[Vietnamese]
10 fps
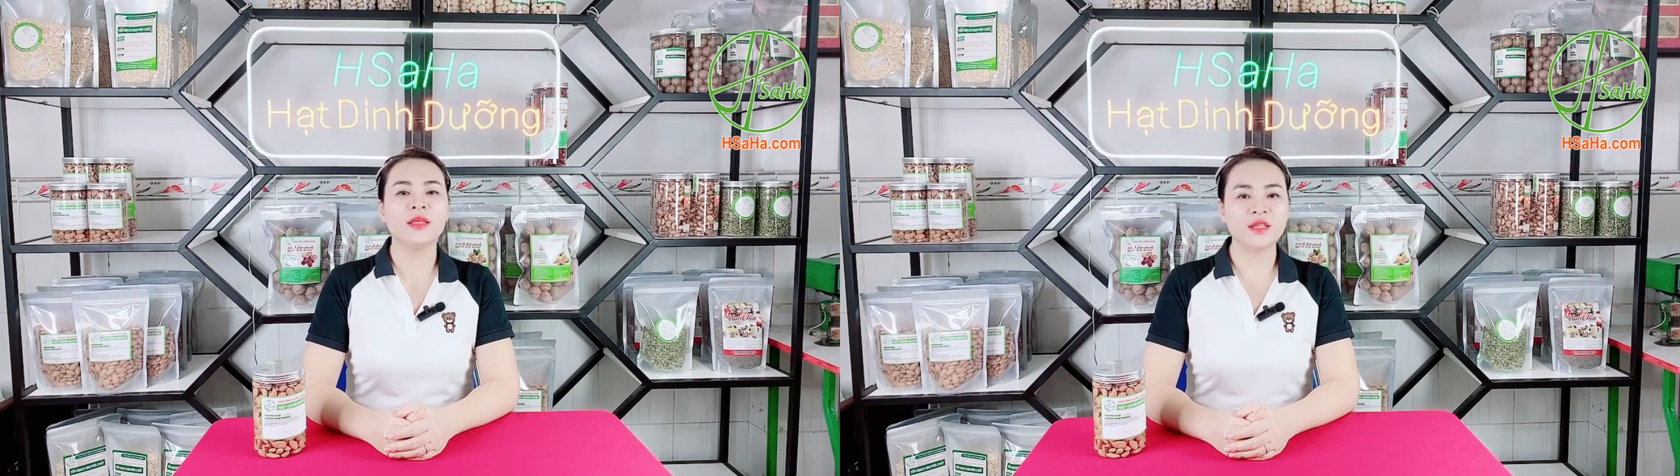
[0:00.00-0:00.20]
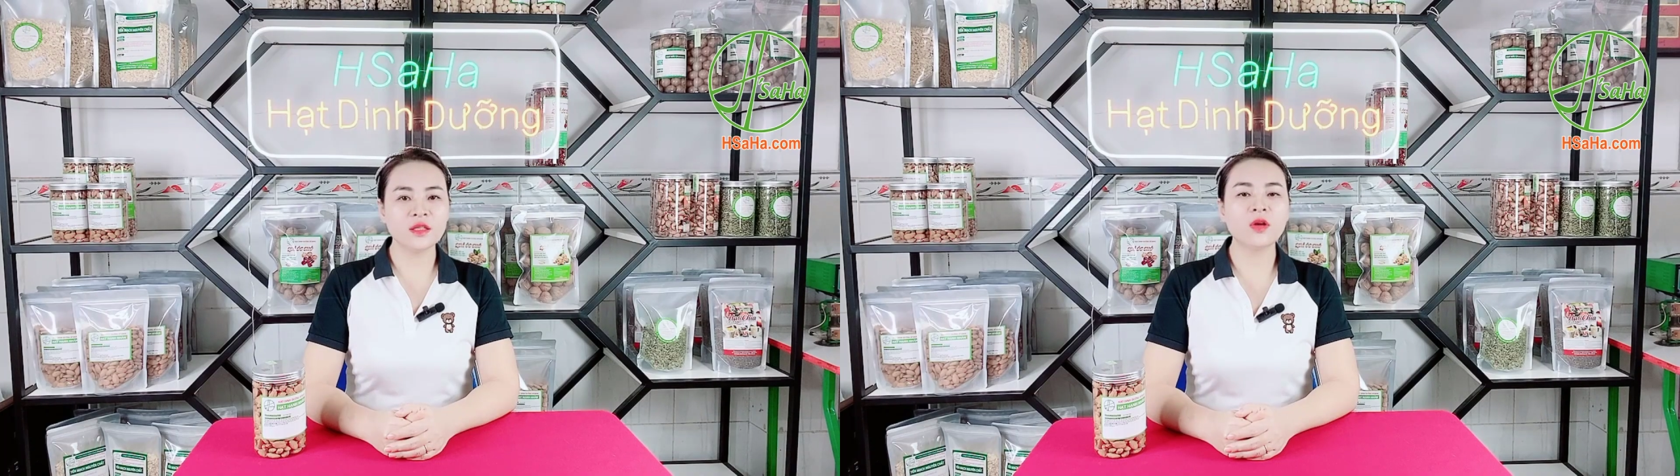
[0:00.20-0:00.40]

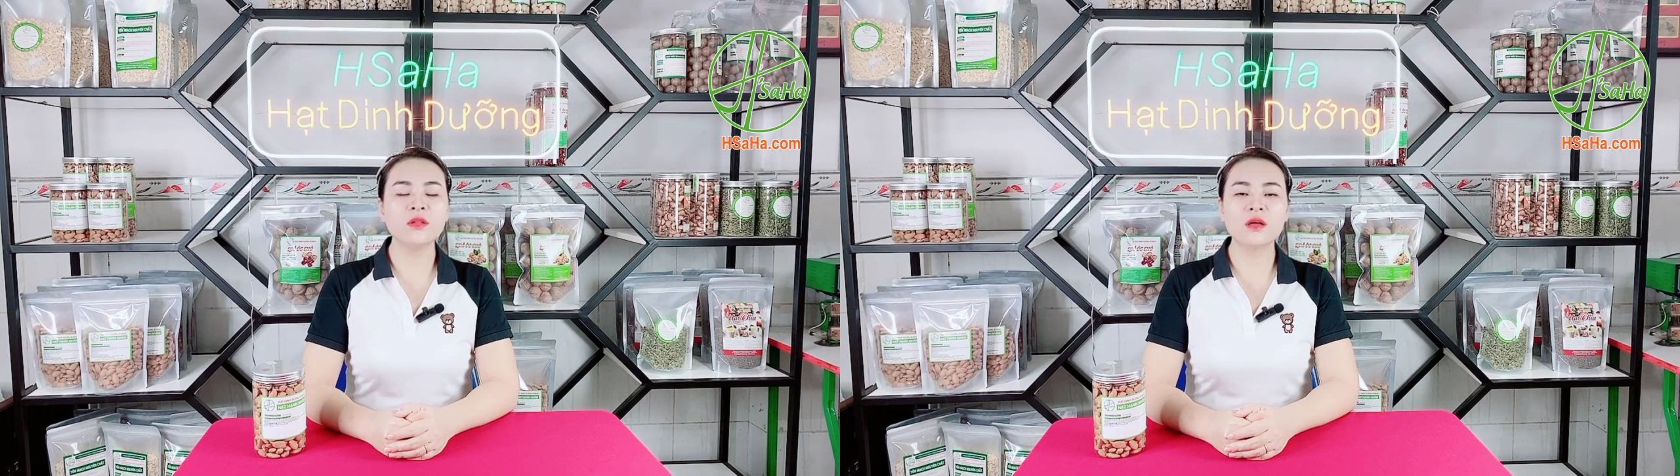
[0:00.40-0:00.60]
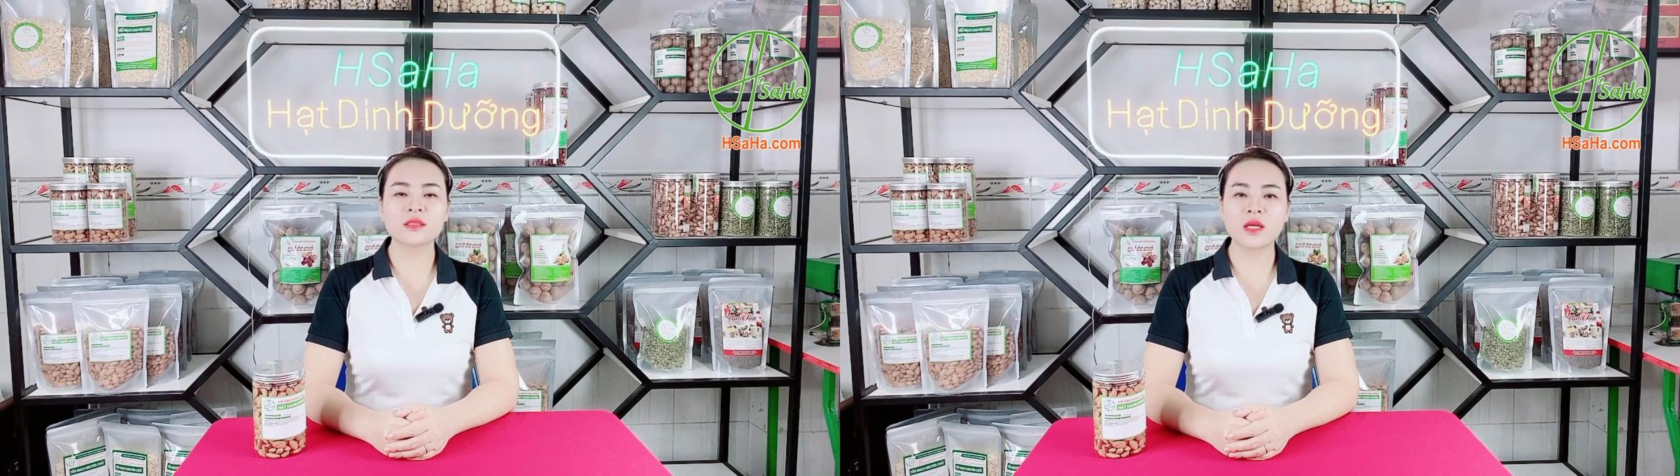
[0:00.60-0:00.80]
Những đối
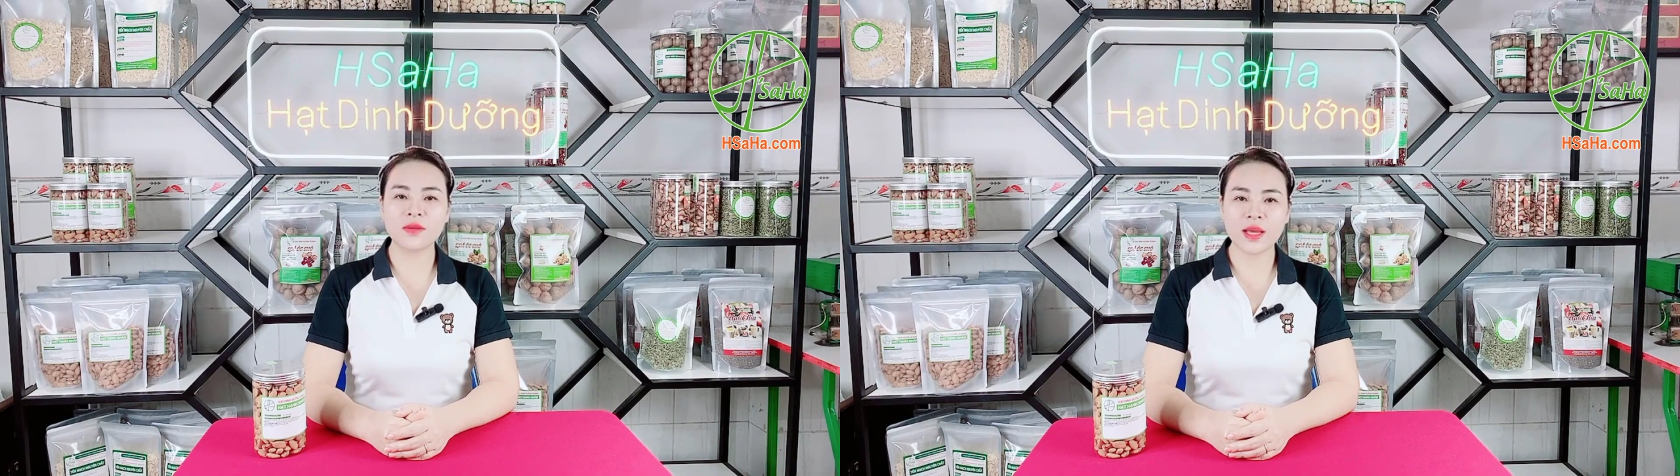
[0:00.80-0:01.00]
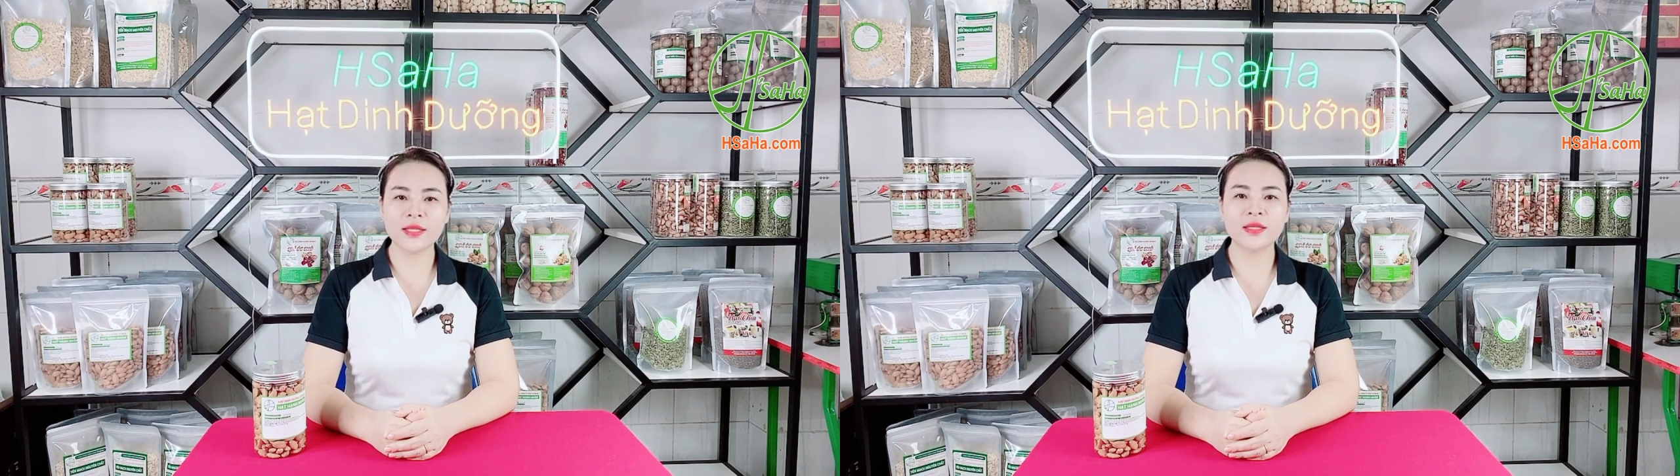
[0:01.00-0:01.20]
tượng sau
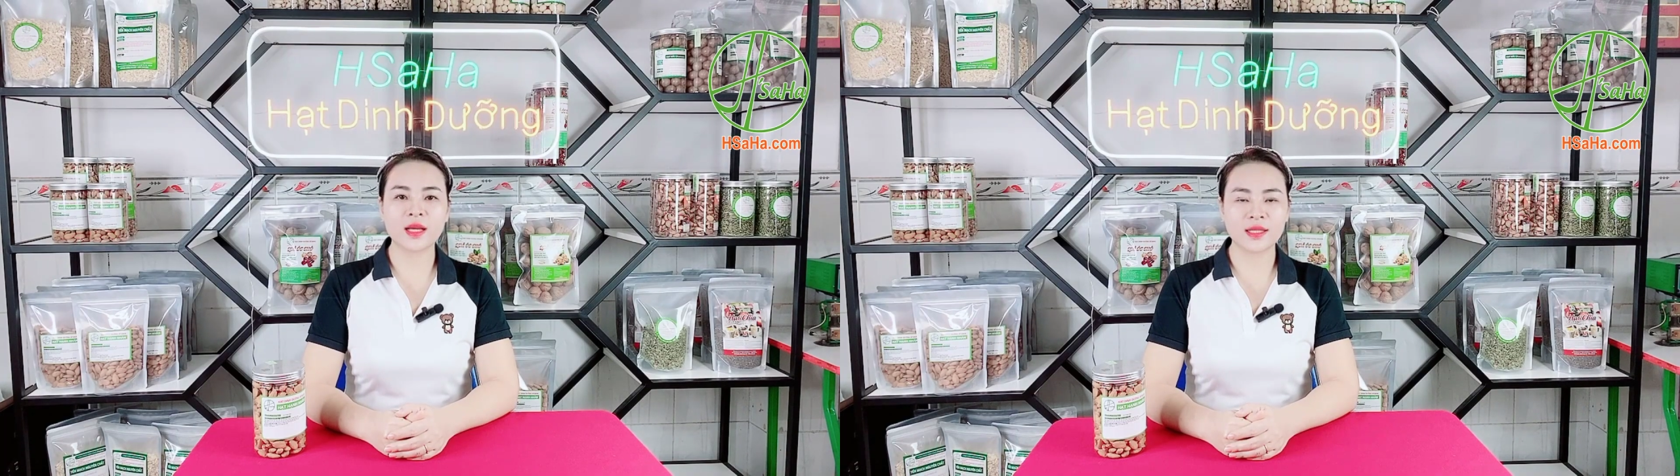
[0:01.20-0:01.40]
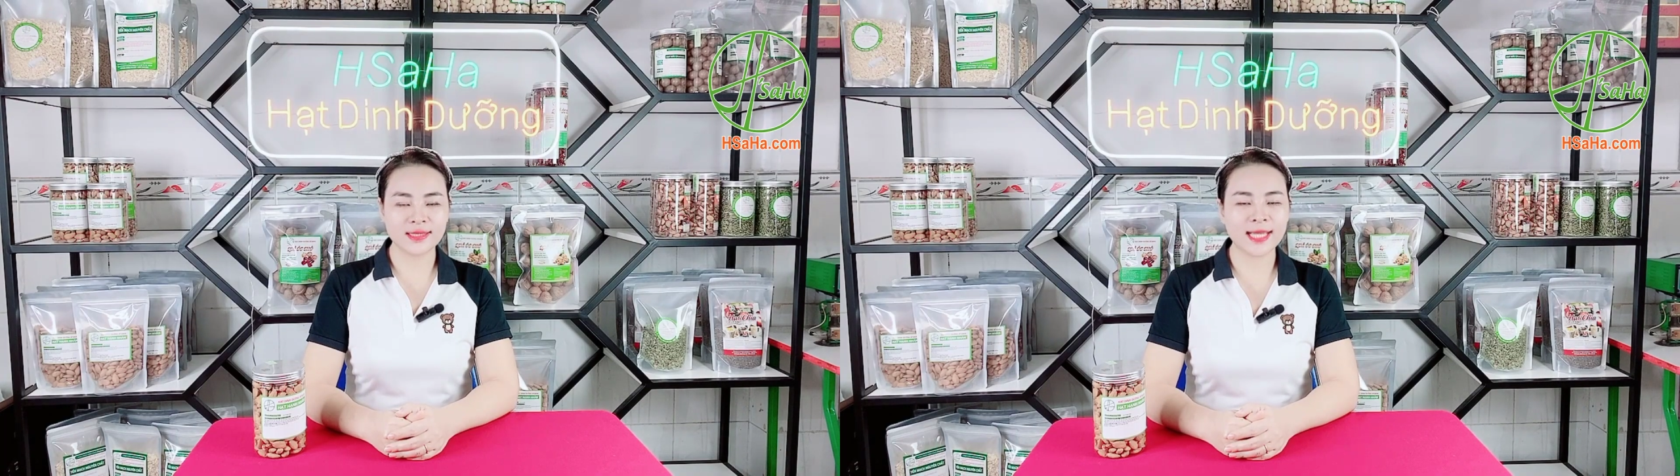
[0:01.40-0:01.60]
đây thì
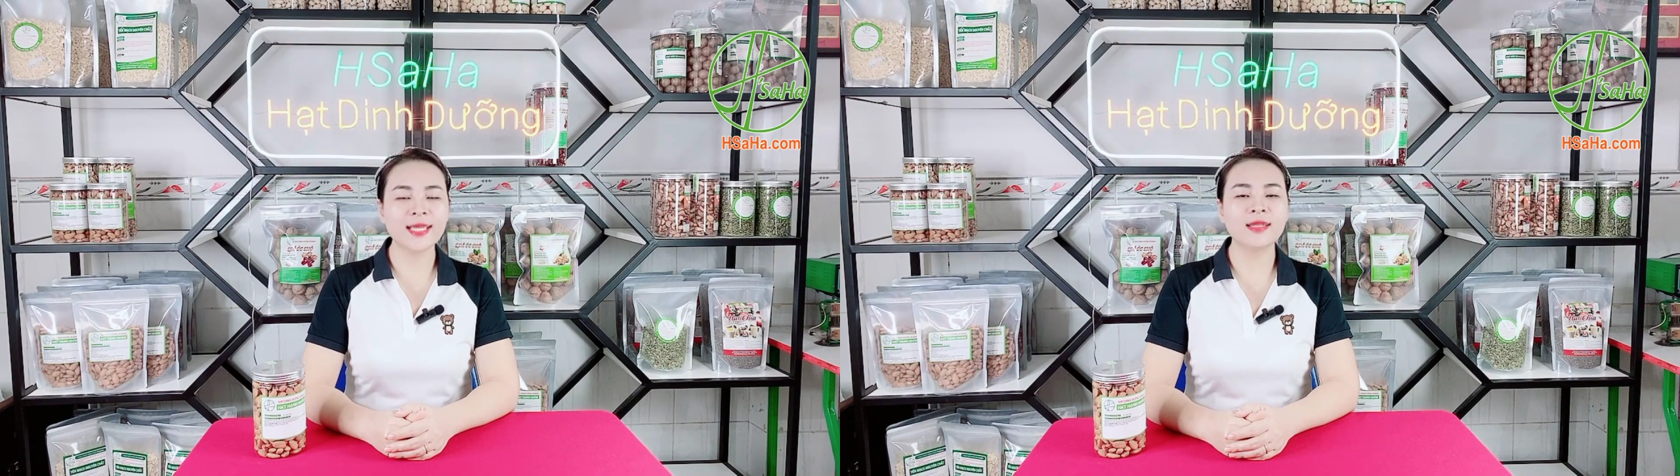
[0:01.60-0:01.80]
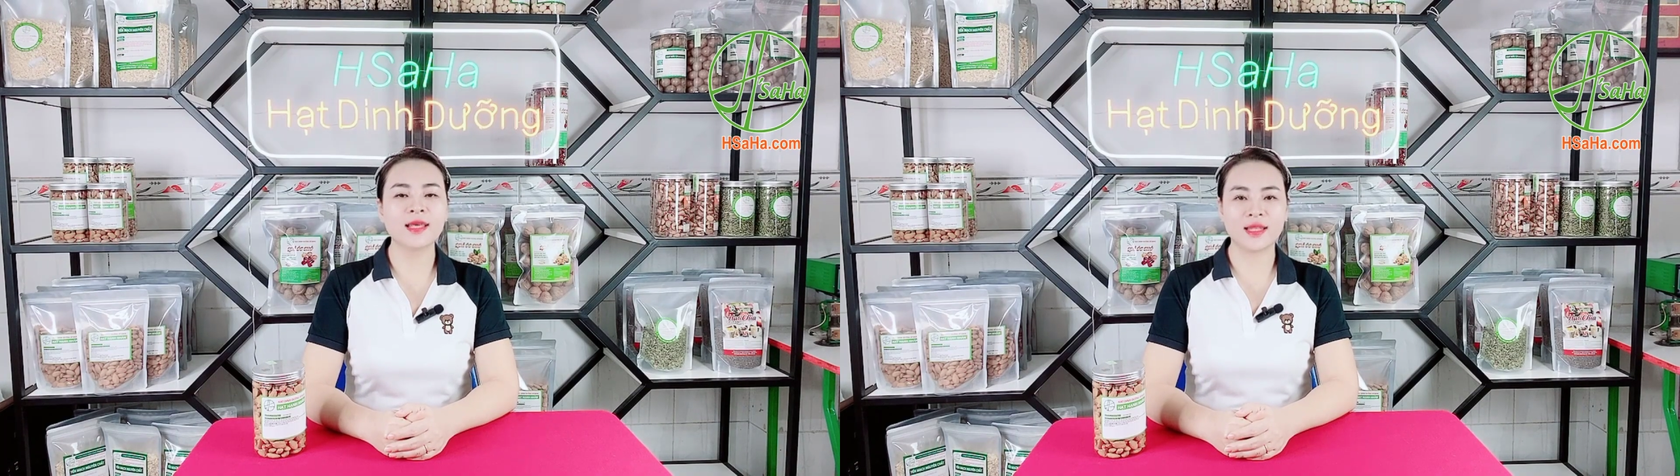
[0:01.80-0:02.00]
cần
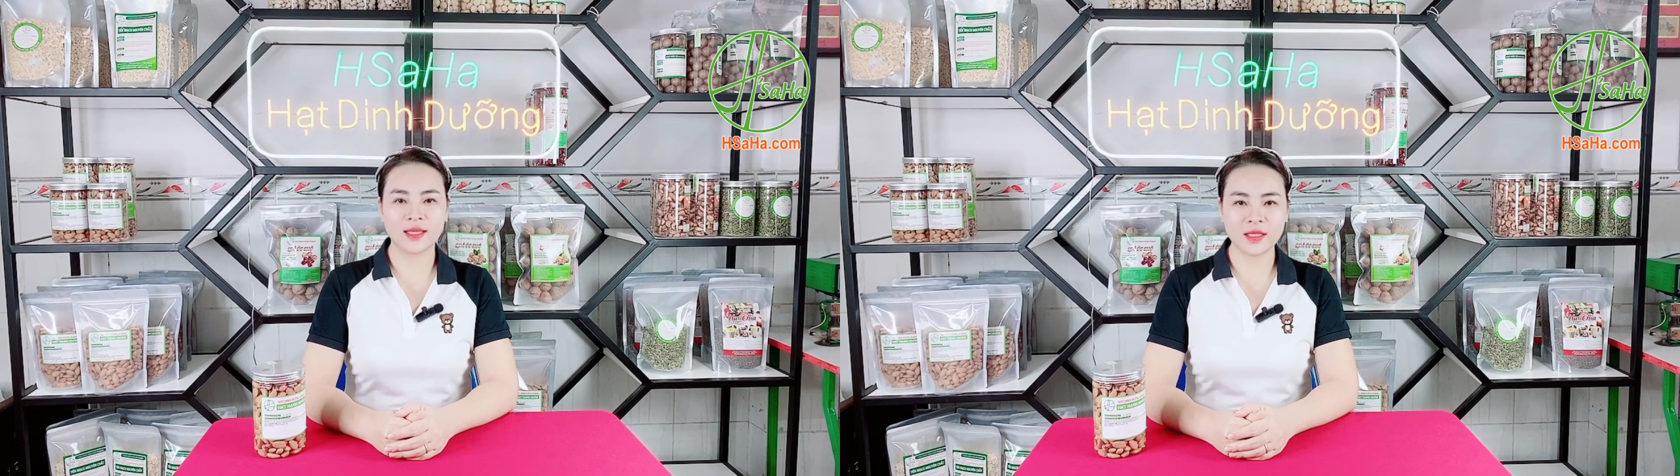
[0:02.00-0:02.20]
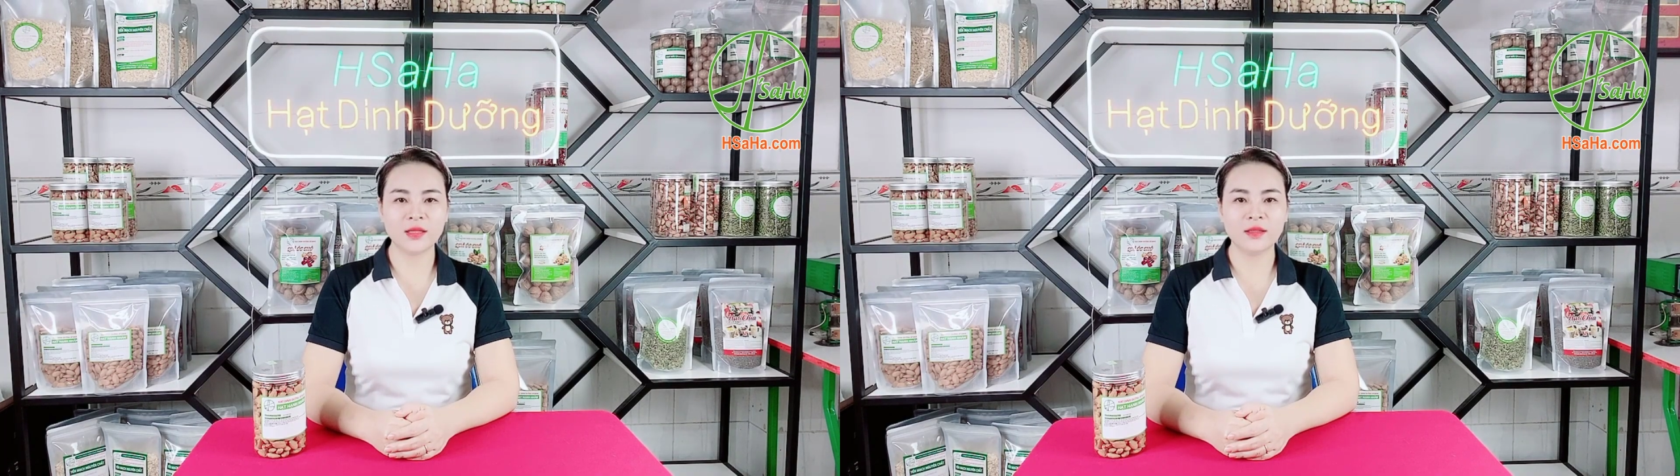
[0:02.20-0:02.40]
tránh ăn hạt
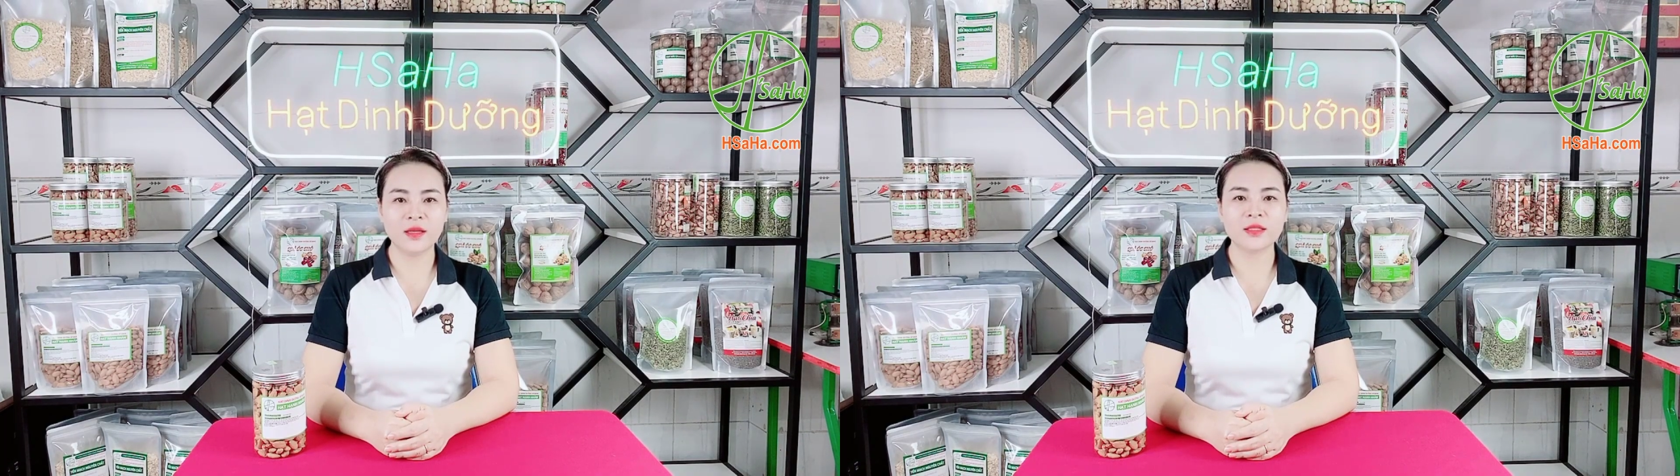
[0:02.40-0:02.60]
hạnh nhân.